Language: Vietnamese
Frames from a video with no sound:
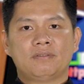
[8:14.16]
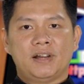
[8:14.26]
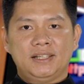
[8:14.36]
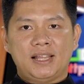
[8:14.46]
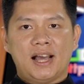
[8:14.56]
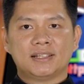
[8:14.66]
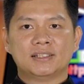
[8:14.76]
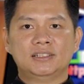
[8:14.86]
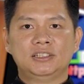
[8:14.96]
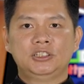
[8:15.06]
Phải tha
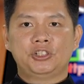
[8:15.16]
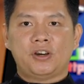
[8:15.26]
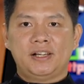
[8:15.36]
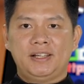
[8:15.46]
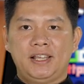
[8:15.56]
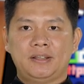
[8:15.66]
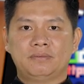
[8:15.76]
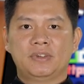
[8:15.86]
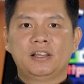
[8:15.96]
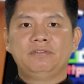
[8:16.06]
thứ cho anh
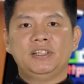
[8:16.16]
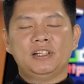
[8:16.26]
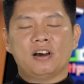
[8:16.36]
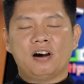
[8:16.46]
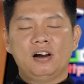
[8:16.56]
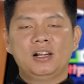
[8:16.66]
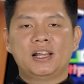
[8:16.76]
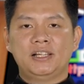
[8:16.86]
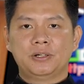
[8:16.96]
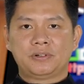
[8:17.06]
em vì đó
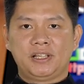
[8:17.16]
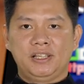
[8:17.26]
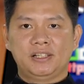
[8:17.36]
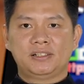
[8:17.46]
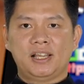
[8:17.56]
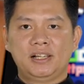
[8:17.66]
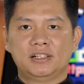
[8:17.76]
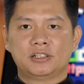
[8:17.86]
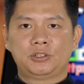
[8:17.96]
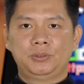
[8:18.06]
là điều kiện để
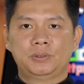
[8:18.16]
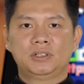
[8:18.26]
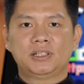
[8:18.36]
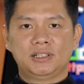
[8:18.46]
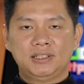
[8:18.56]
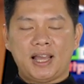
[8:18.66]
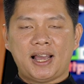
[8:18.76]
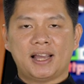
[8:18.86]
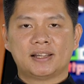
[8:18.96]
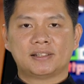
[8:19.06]
được Chúa thứ
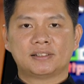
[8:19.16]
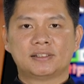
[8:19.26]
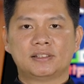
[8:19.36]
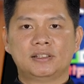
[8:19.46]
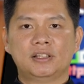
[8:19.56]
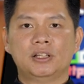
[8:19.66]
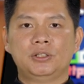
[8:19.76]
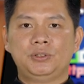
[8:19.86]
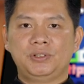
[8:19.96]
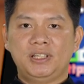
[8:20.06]
tha.
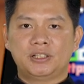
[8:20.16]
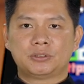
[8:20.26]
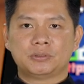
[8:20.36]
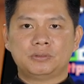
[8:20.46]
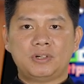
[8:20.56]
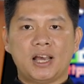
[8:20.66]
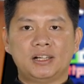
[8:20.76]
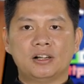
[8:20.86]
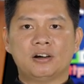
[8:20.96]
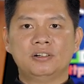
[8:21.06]
Chúa Giêsu đã
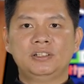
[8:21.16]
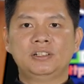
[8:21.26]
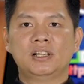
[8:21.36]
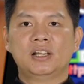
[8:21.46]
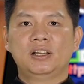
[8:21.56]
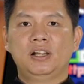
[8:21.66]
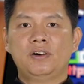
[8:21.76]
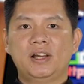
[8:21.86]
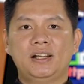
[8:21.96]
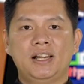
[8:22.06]
nói,
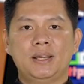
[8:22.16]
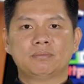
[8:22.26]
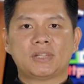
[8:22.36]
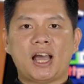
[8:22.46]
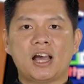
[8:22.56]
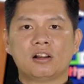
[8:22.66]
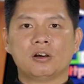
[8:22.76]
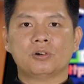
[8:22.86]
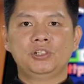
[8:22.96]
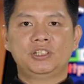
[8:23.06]
nếu anh em tha
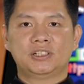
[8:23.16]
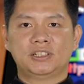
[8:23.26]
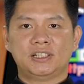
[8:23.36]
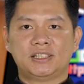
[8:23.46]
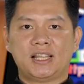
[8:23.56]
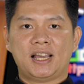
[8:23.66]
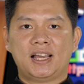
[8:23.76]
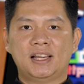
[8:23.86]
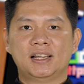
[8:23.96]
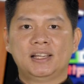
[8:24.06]
lỗi cho người
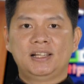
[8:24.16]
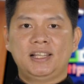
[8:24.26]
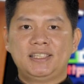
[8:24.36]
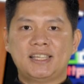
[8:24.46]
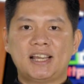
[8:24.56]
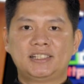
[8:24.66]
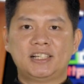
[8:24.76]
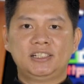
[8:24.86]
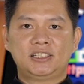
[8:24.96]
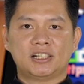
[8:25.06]
ta, thì Cha
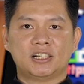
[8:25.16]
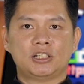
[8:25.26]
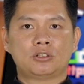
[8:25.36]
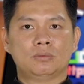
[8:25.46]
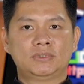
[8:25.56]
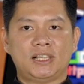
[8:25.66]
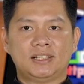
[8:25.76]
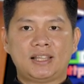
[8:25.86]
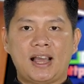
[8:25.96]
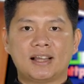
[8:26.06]
trên trời cũng
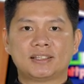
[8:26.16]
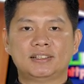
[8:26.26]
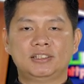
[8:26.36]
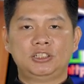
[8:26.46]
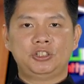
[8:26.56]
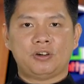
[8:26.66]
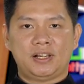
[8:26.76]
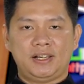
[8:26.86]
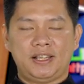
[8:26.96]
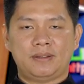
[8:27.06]
sẽ tha thứ cho
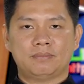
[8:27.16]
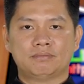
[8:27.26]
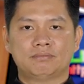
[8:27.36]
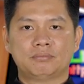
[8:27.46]
anh em.